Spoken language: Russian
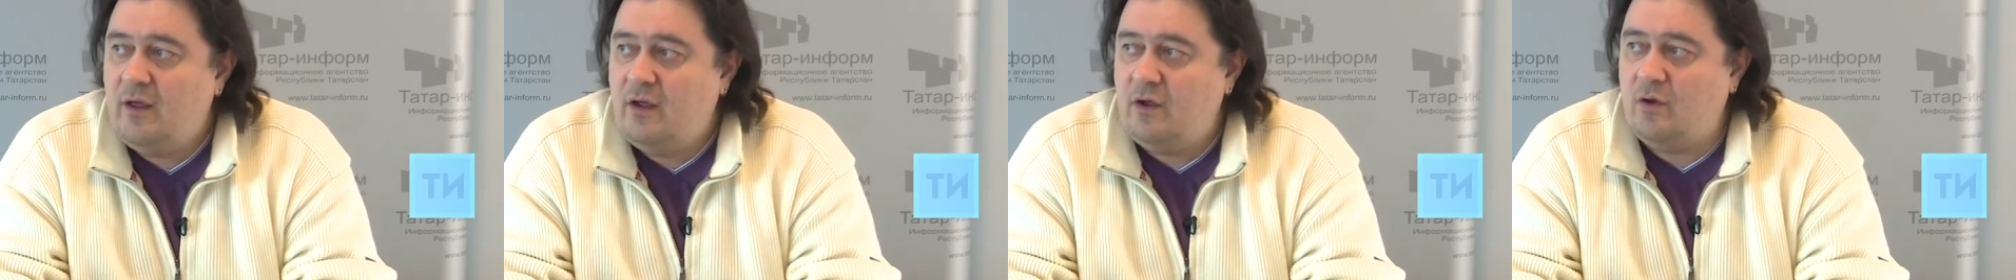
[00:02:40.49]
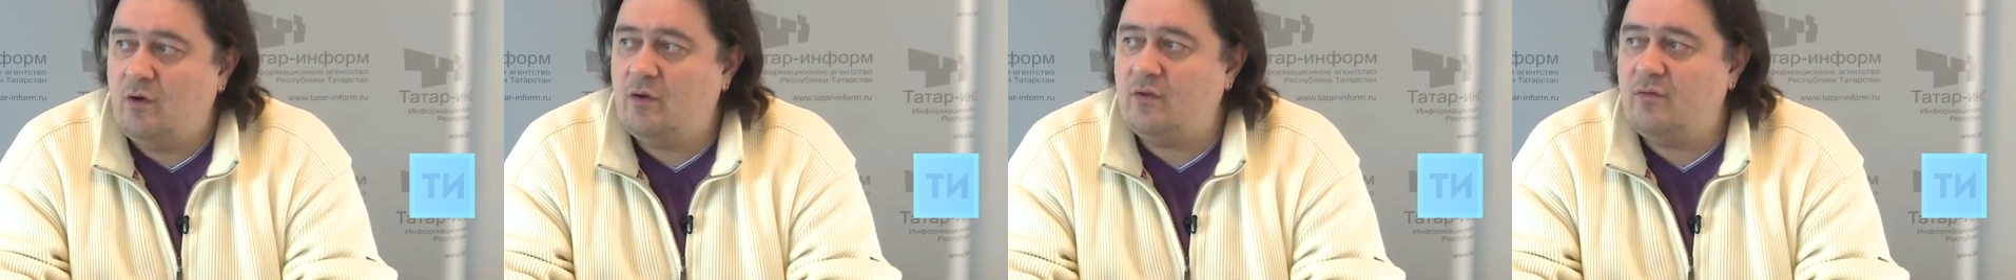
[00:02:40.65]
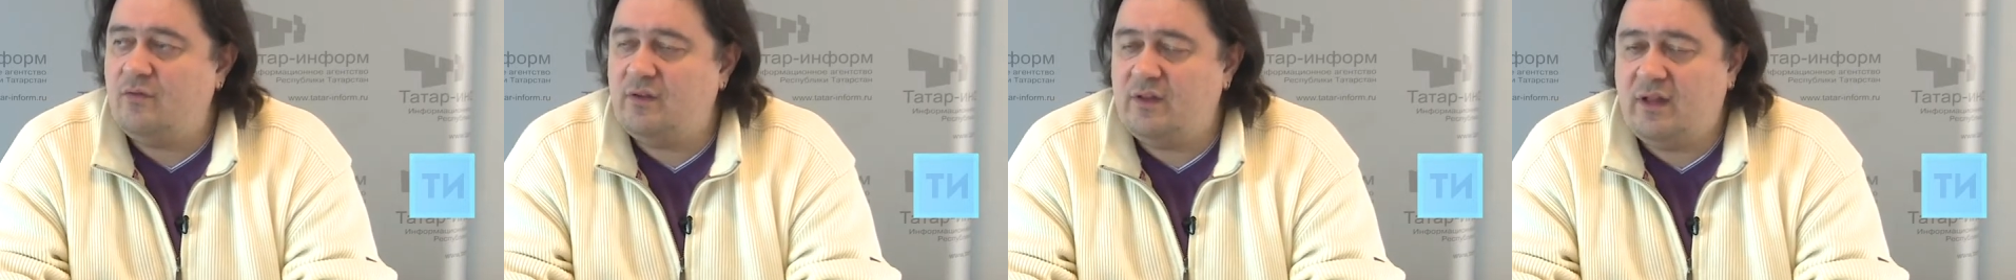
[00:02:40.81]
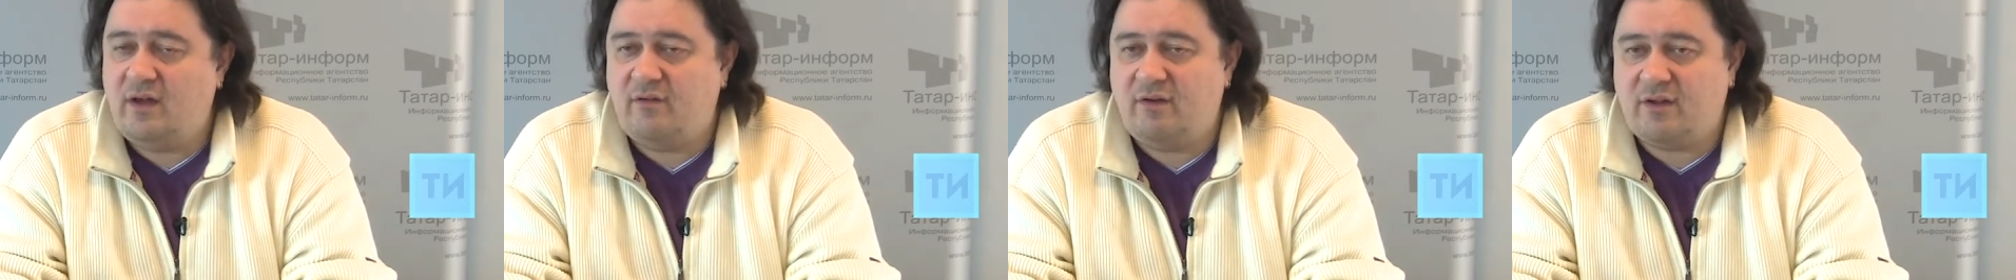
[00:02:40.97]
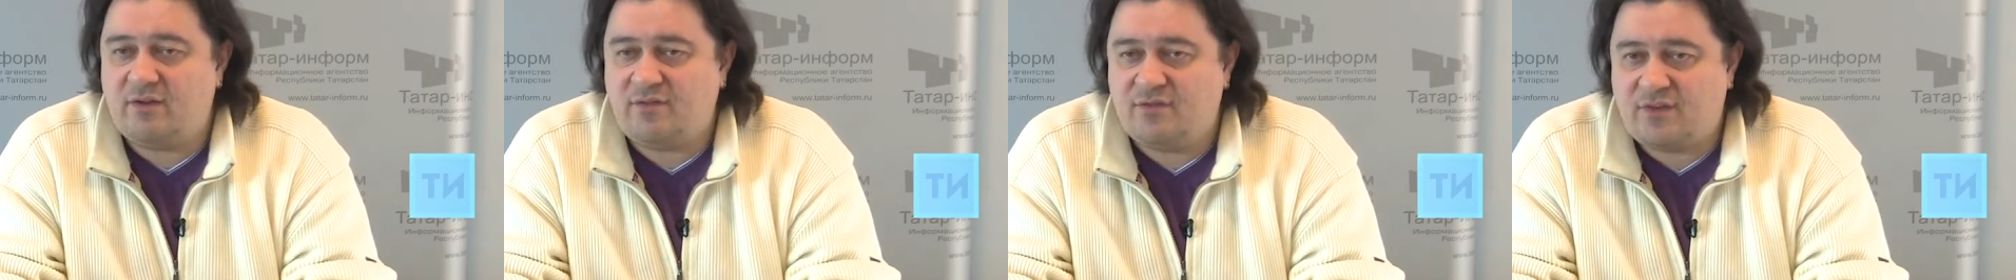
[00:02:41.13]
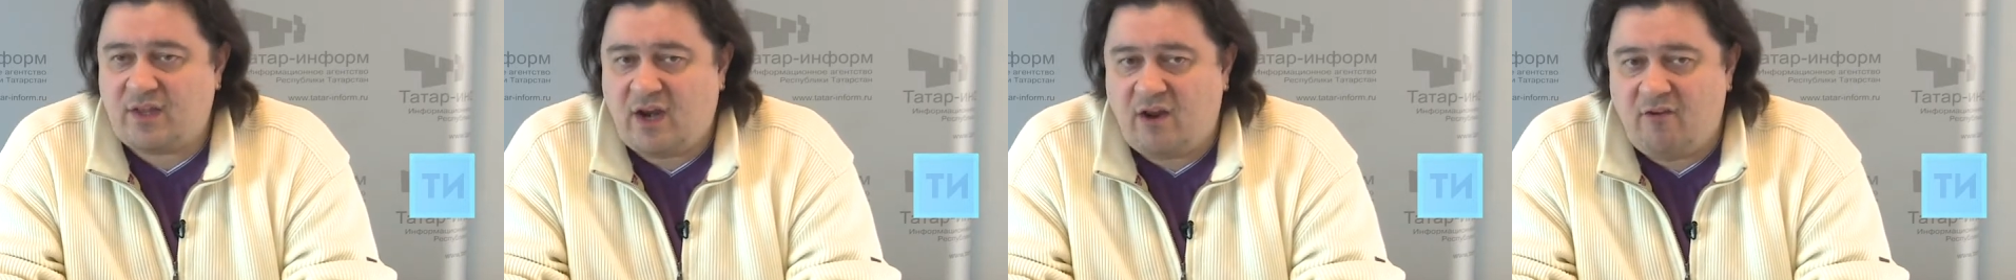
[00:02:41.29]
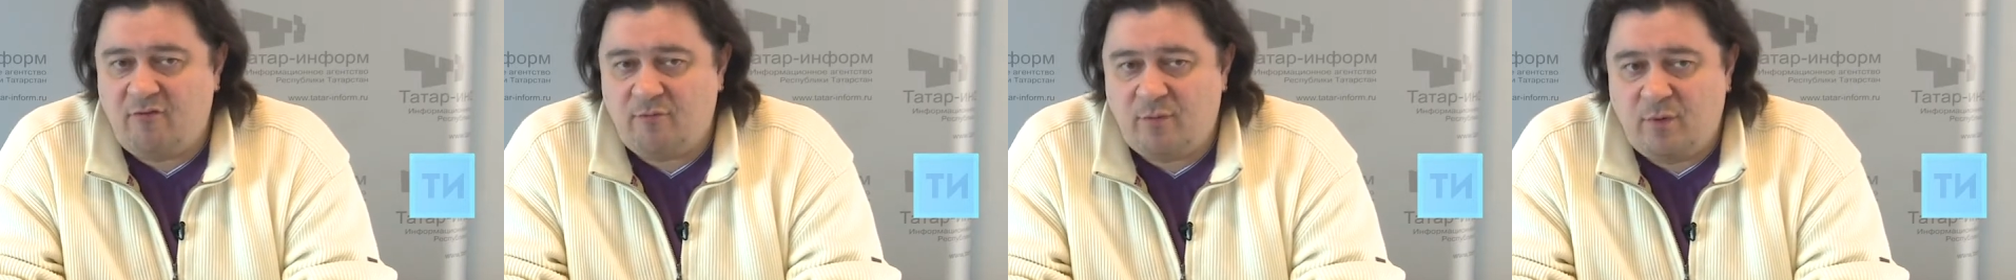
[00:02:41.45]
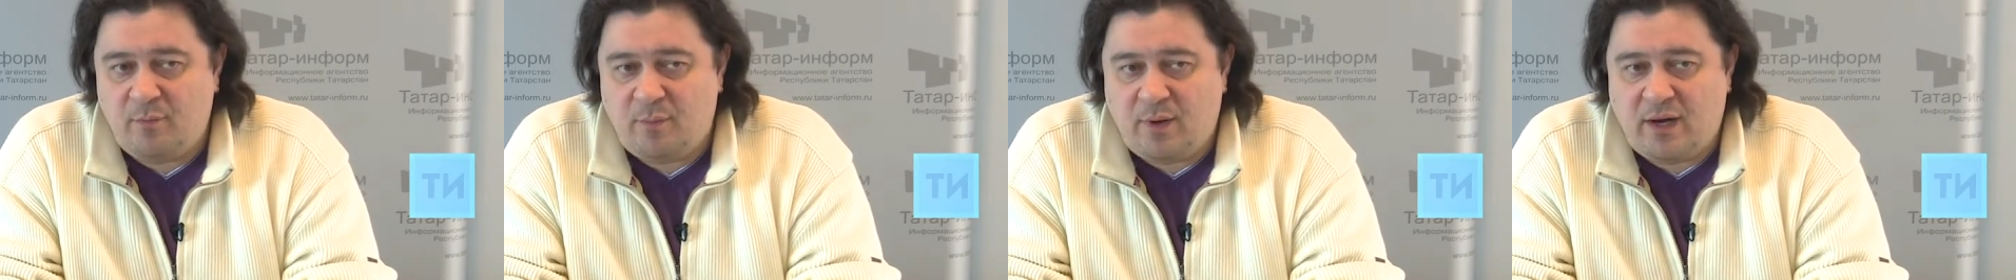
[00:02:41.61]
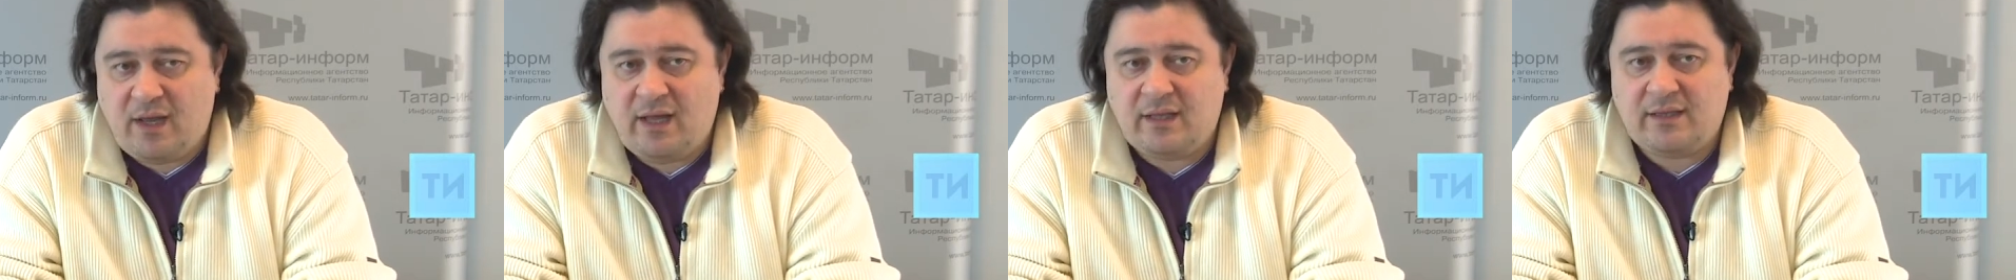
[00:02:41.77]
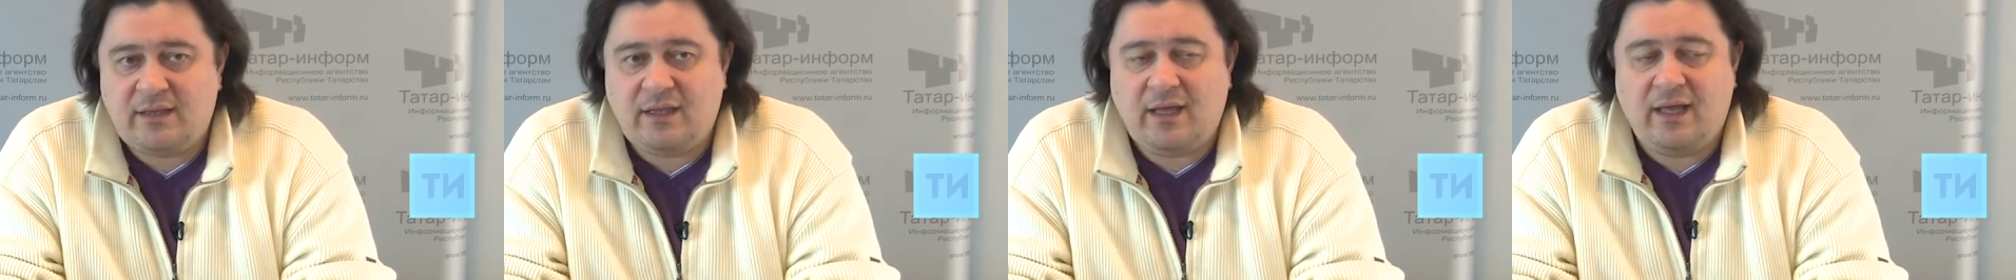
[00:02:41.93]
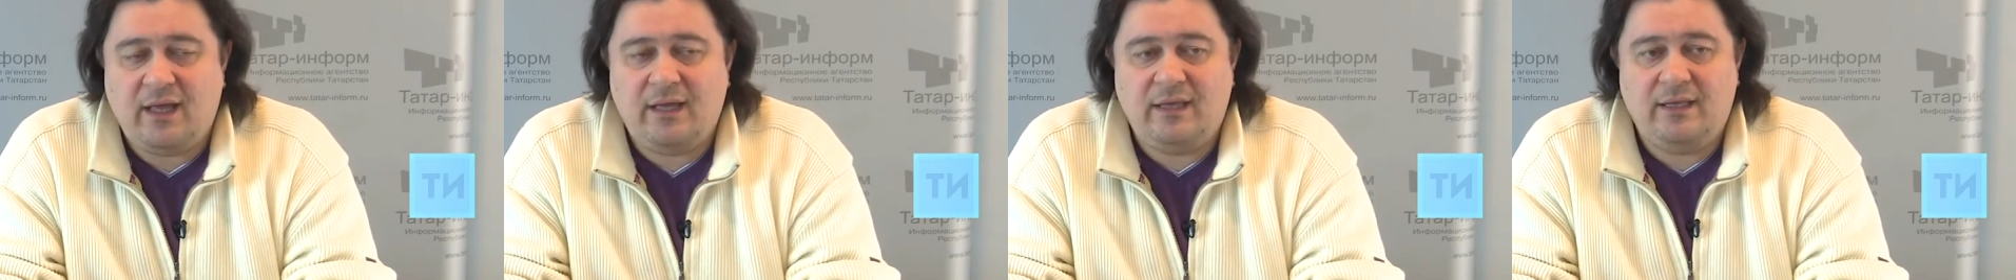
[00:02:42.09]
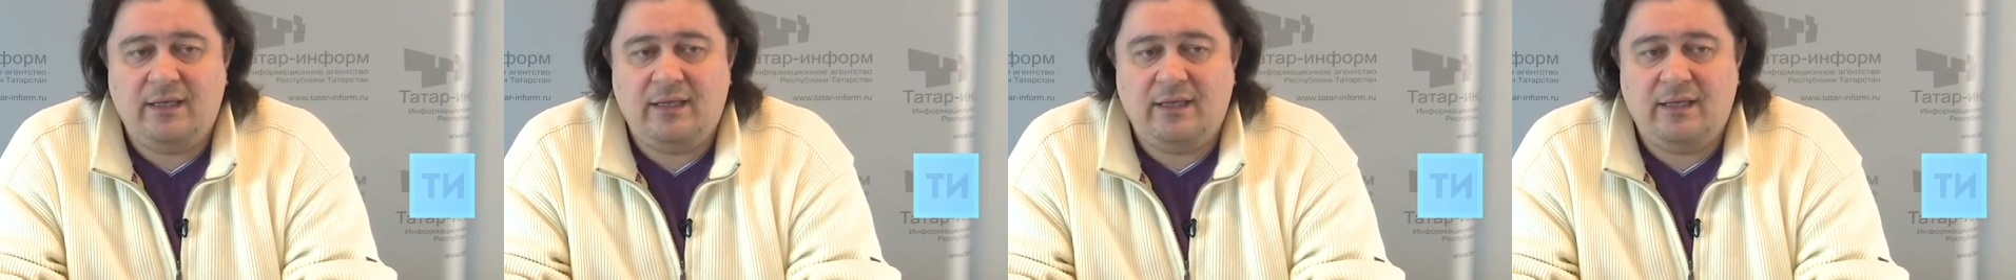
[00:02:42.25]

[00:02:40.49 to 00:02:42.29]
и он виноват в травме брата,